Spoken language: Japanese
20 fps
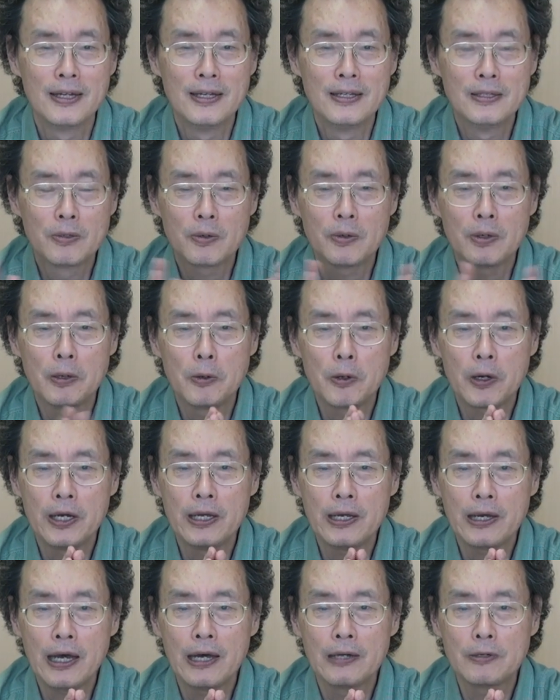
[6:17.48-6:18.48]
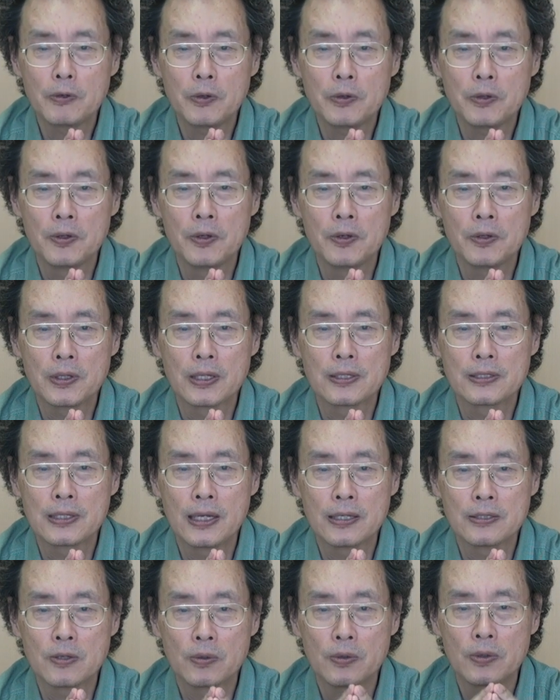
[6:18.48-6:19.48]
ところがお金があることによってです
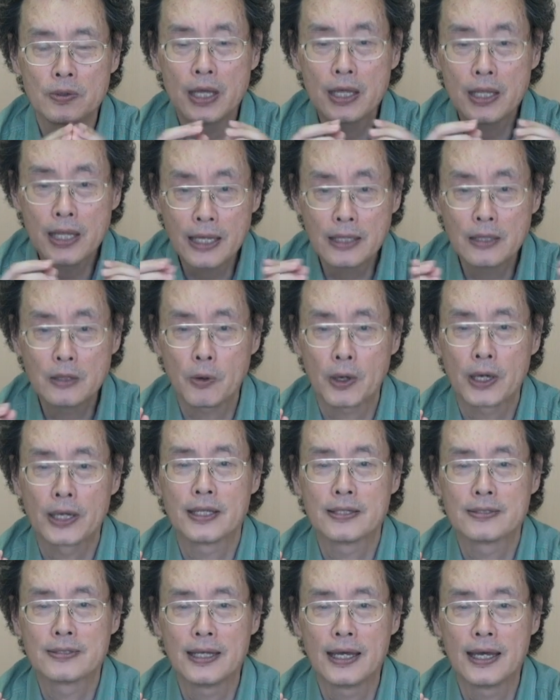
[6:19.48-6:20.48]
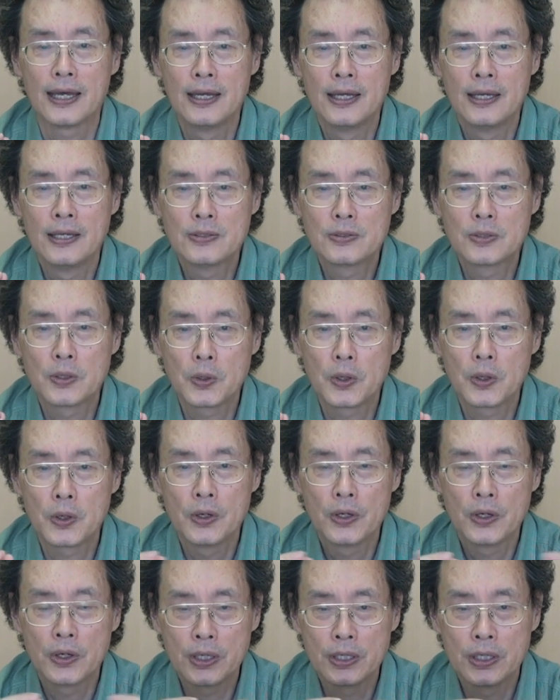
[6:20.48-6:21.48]
ね、その値段とかですね、その
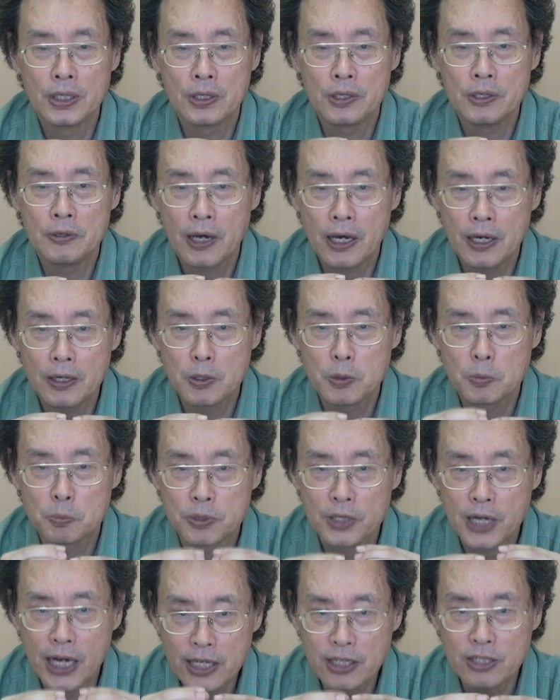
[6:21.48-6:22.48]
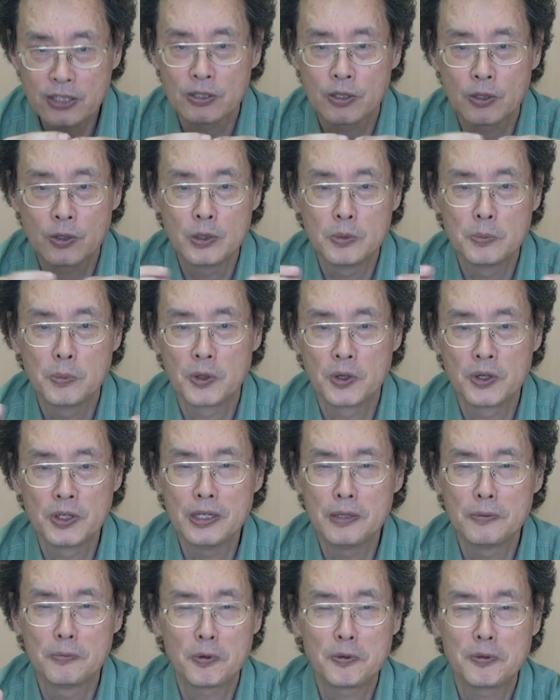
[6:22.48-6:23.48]
いわゆるプライスというもの
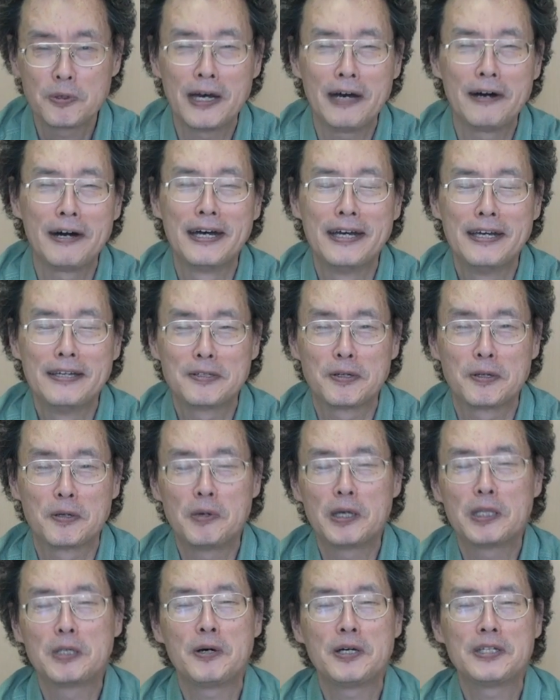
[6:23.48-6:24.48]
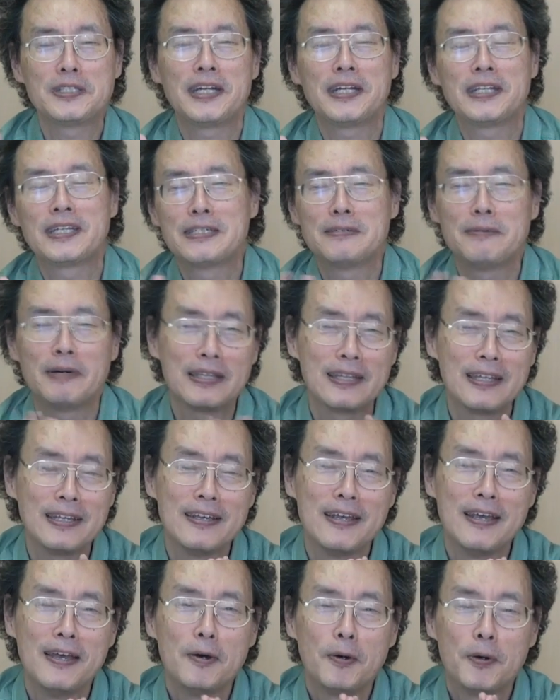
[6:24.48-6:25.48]
に僕らはその惑わされてしまって、
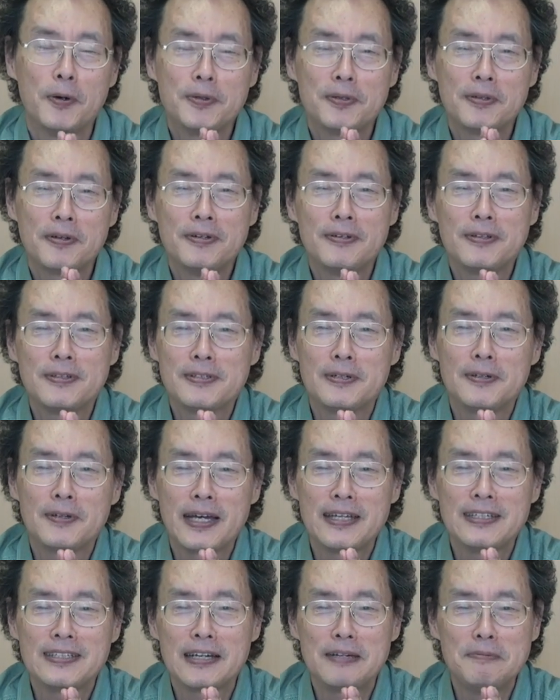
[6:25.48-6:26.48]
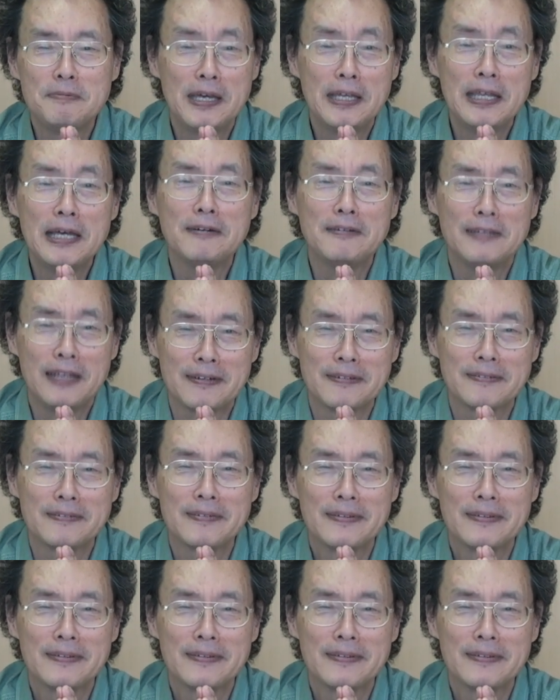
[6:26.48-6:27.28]
本当のその価値が見えなくなる。